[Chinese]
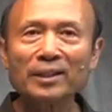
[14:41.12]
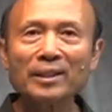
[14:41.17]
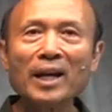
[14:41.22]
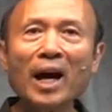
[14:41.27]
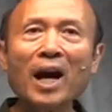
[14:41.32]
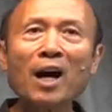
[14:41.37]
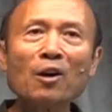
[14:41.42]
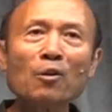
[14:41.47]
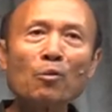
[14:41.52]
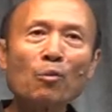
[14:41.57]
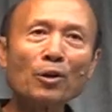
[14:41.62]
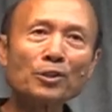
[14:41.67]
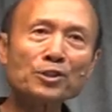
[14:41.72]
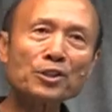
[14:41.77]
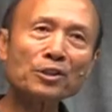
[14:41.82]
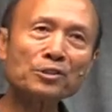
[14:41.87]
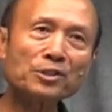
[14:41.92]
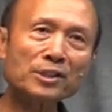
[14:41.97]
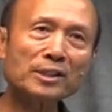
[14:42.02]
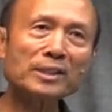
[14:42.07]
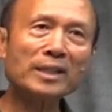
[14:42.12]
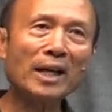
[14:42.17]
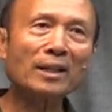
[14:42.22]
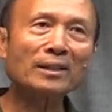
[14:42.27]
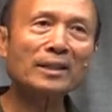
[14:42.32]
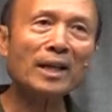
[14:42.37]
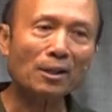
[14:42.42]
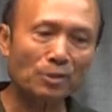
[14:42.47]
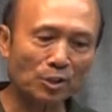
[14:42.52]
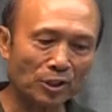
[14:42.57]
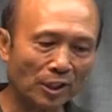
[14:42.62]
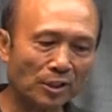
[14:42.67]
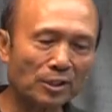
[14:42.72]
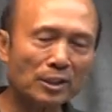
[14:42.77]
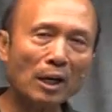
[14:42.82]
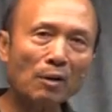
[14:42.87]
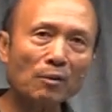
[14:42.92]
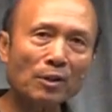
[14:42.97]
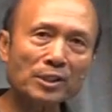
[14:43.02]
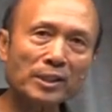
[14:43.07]
然后我就想到
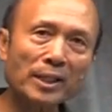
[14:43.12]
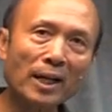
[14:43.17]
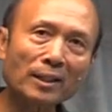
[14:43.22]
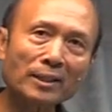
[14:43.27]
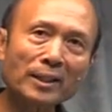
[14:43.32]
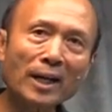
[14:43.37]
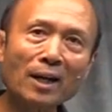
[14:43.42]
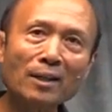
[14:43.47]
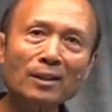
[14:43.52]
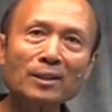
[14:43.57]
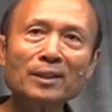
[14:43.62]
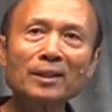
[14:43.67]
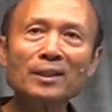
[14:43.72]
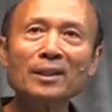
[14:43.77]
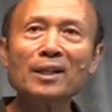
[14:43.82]
神让我想到，